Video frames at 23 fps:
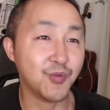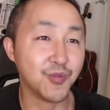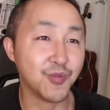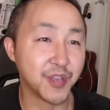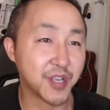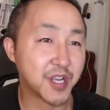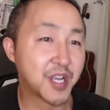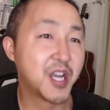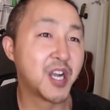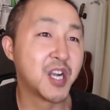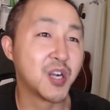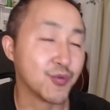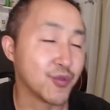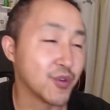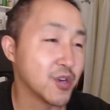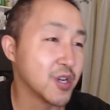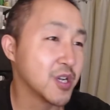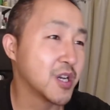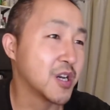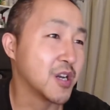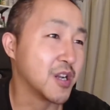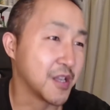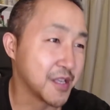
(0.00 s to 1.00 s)
后我一看，我就
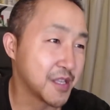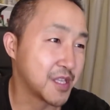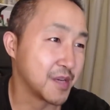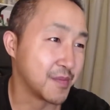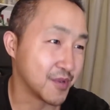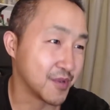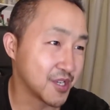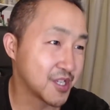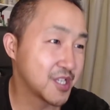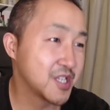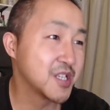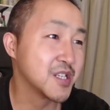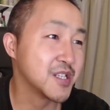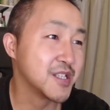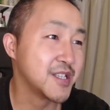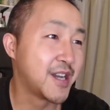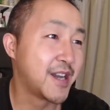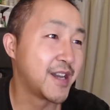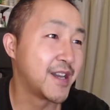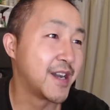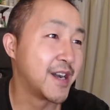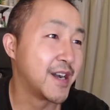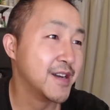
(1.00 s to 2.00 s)
乐了，你怎么治人
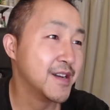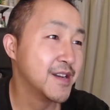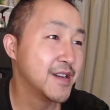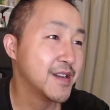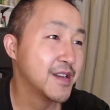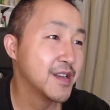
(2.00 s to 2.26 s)
家呀？